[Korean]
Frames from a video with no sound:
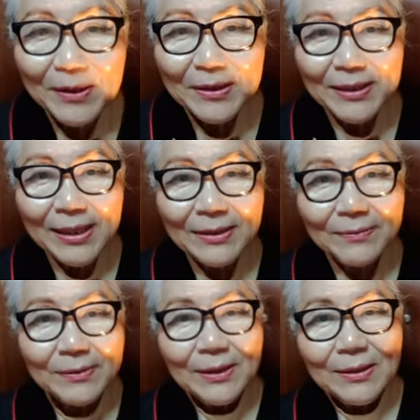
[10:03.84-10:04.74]
그냥
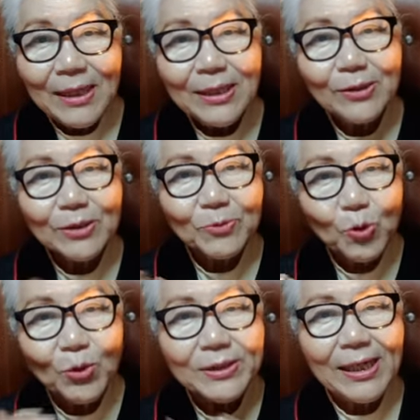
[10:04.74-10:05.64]
나는 지금
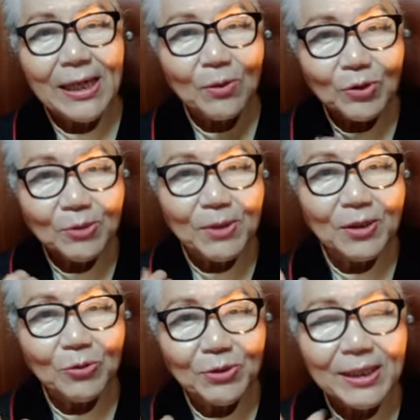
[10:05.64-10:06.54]
속이 상하고 좀
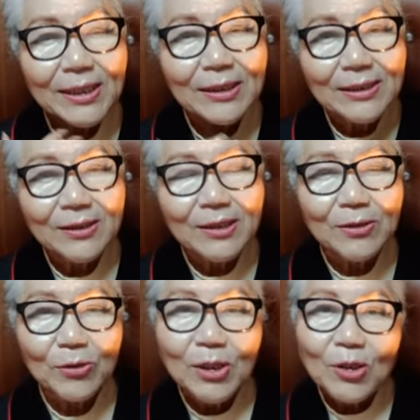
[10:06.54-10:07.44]
어려운 일에 있을
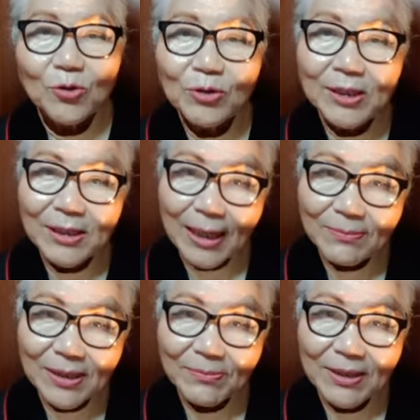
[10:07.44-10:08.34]
때로 주님
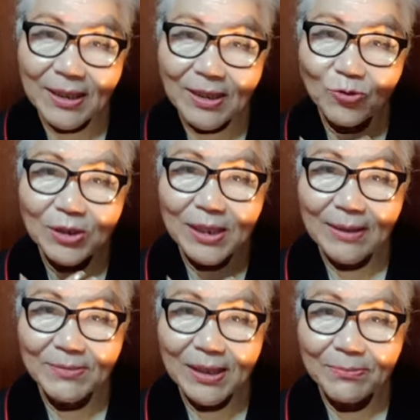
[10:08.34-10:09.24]
감사합니다. 주님
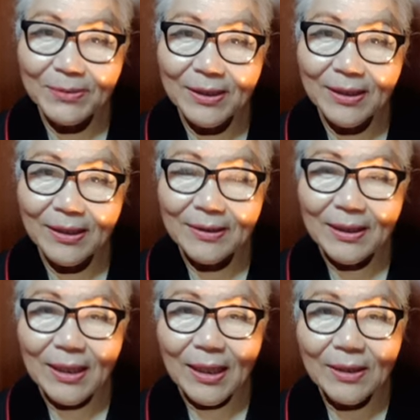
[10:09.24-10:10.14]
감사합니다.
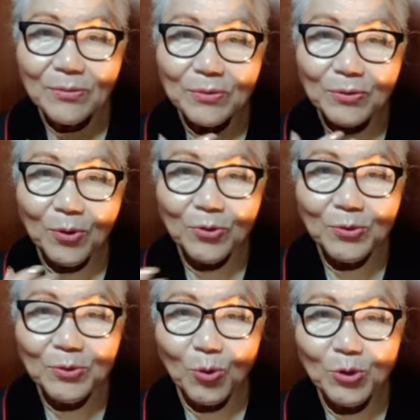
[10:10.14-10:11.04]
아이고
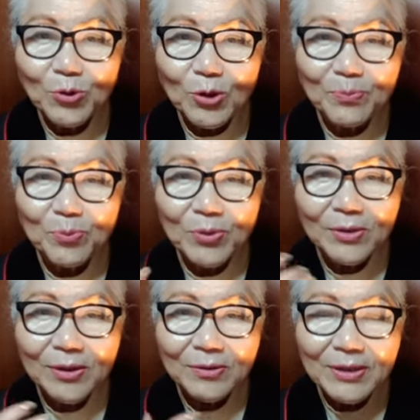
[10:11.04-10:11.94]
오른 오른손이
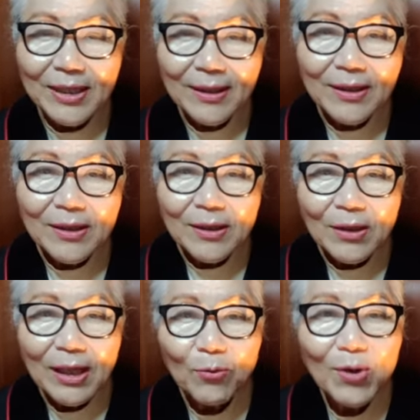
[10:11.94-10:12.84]
부러졌는데
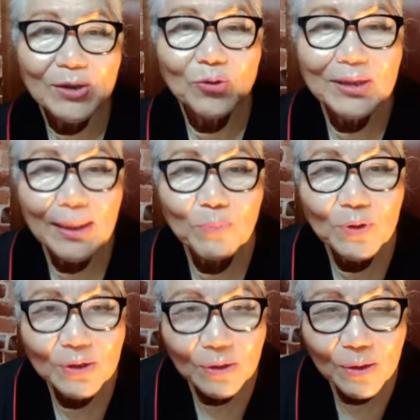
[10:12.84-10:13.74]
아 왼손이 안
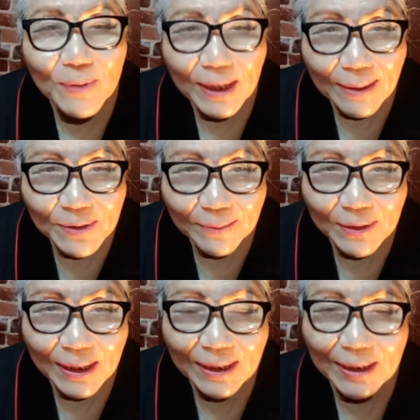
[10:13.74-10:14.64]
부러진 걸 얼마나
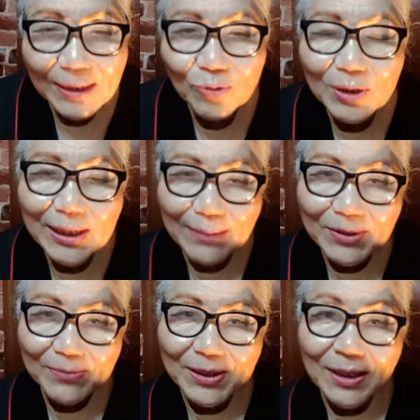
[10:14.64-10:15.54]
감사합니까 주님
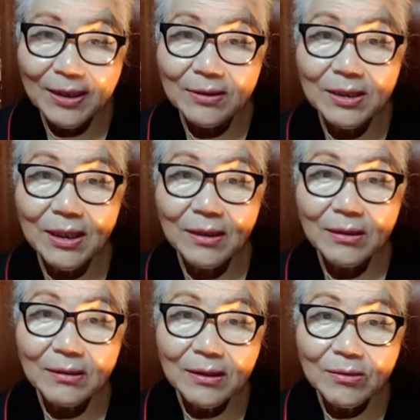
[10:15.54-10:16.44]
감사합니다 그러니까
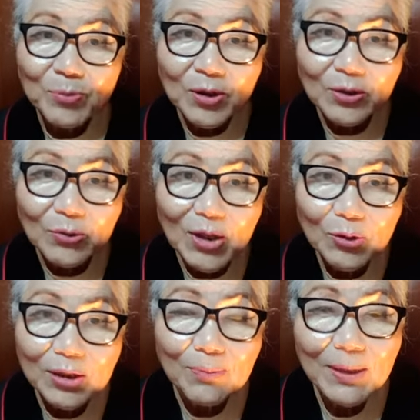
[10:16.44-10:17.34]
뿌렸던
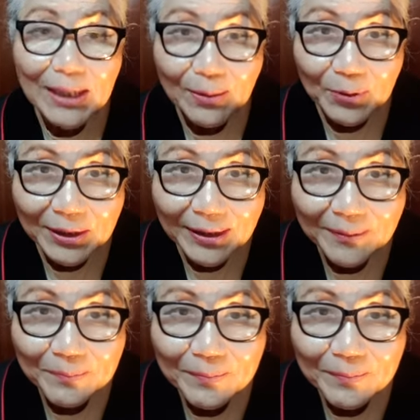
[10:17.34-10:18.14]
왼손이 금방 나버리네